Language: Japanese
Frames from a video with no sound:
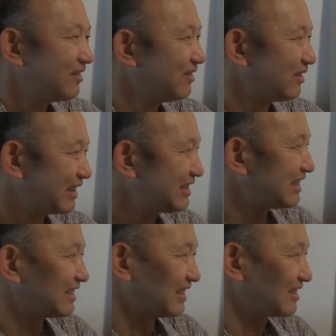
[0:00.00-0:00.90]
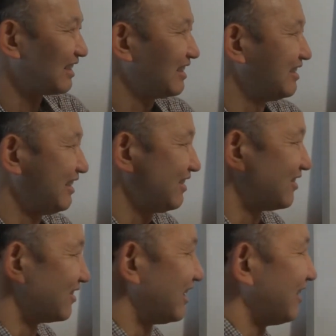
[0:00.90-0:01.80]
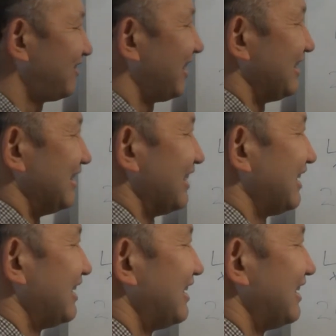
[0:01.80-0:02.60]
この私たちが使ってるね、このライフラインね。